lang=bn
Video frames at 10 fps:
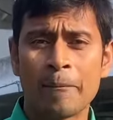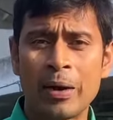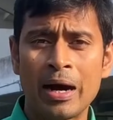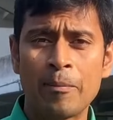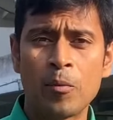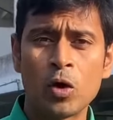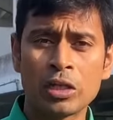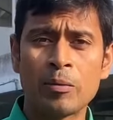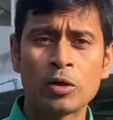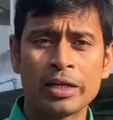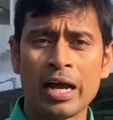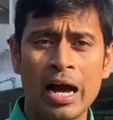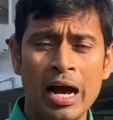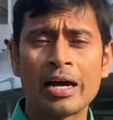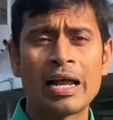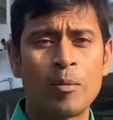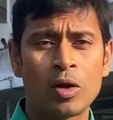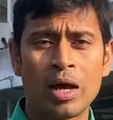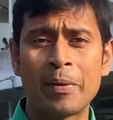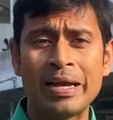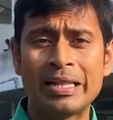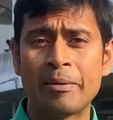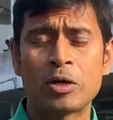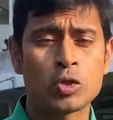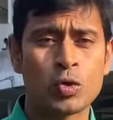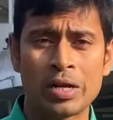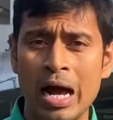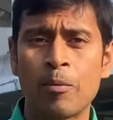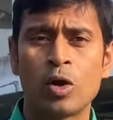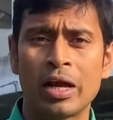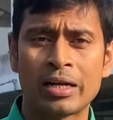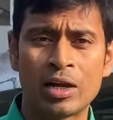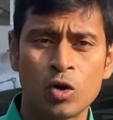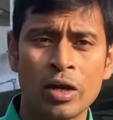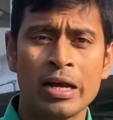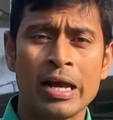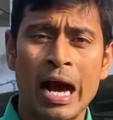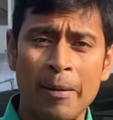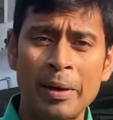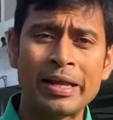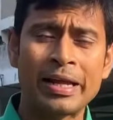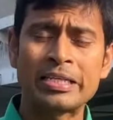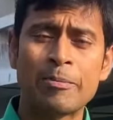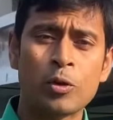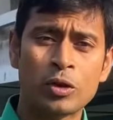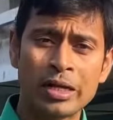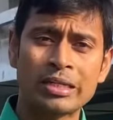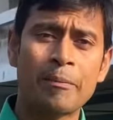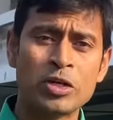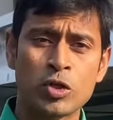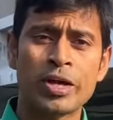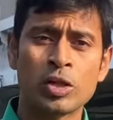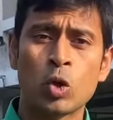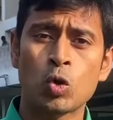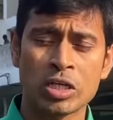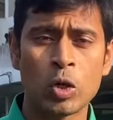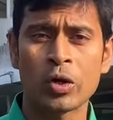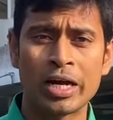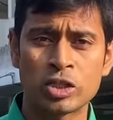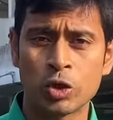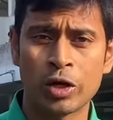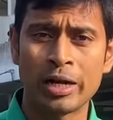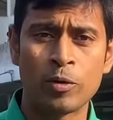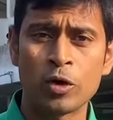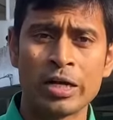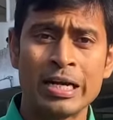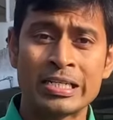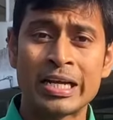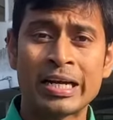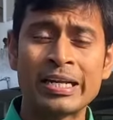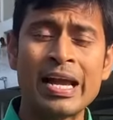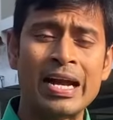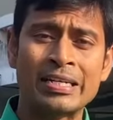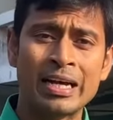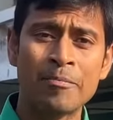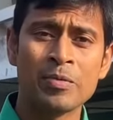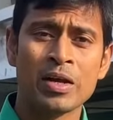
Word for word: বা মতামতে হা না বলা বা ইতিবাচক না বলা কারণ আমরা দেখেছি প্রত্যেকটা বিষয়ে কিন্তু গোছালো কাজ করেন এবং সেখানে একটা